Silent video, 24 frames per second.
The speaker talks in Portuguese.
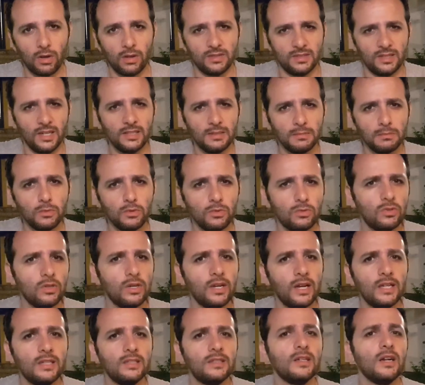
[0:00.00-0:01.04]
que é uma cidade muito
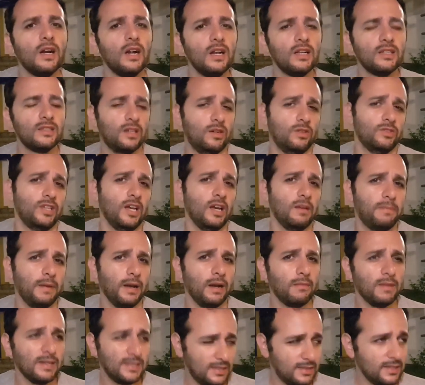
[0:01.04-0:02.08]
grande, você consegue
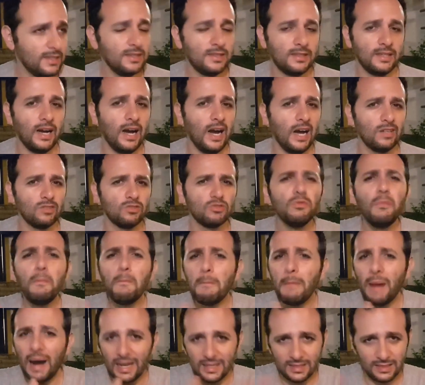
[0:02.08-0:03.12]
pegar umas 30 rádios no
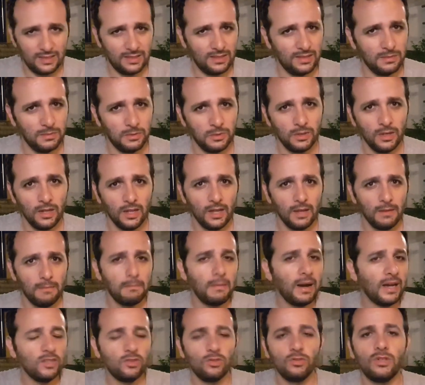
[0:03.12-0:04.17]
máximo.
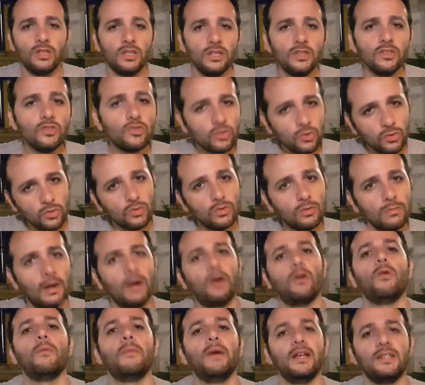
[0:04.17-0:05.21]
Mais do que isso, uma
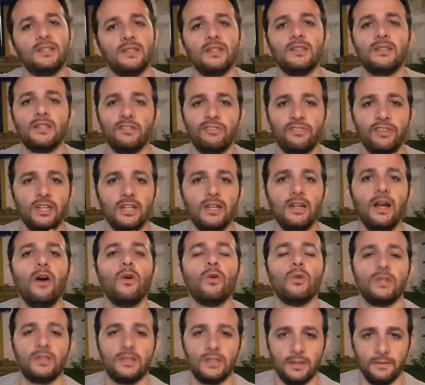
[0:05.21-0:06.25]
começa a interferir na
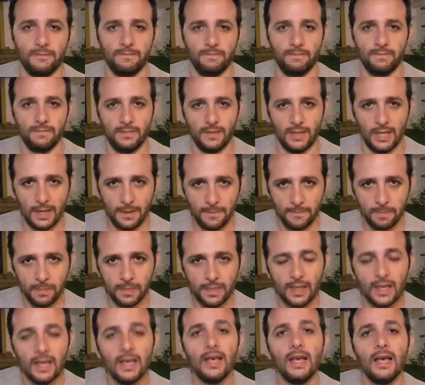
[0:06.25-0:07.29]
outra, tá?
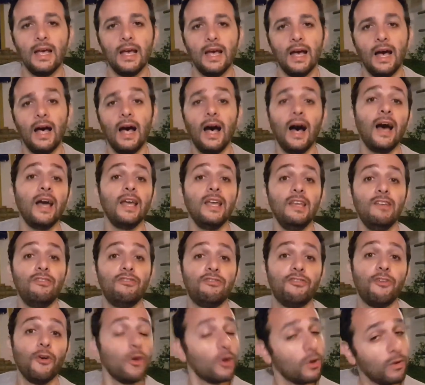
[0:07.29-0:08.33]
Aí
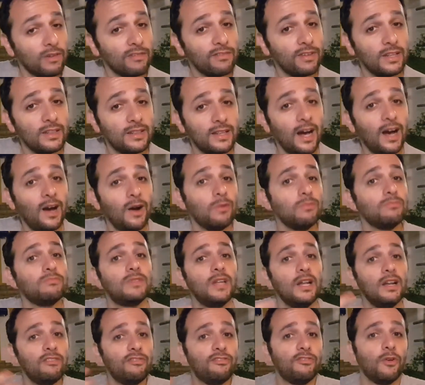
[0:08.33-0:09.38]
foram inventar um
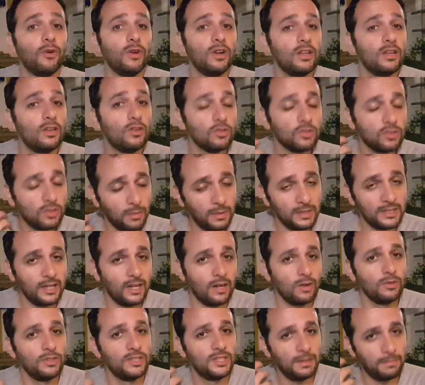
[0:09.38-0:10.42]
telefone que usa uma
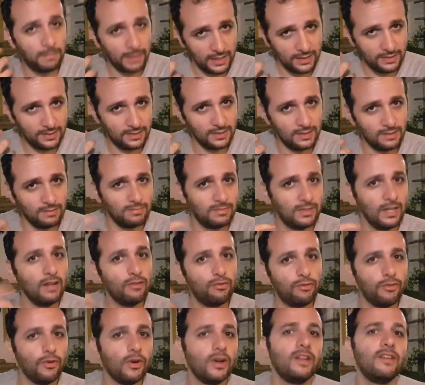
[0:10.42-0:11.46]
tecnologia parecida, um
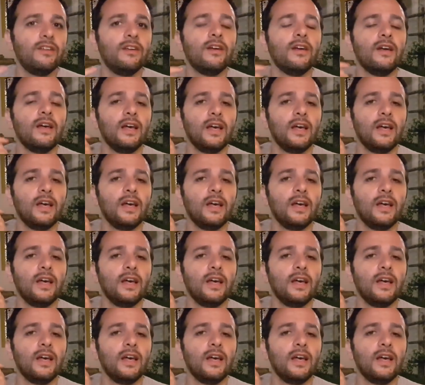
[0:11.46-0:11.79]
telefone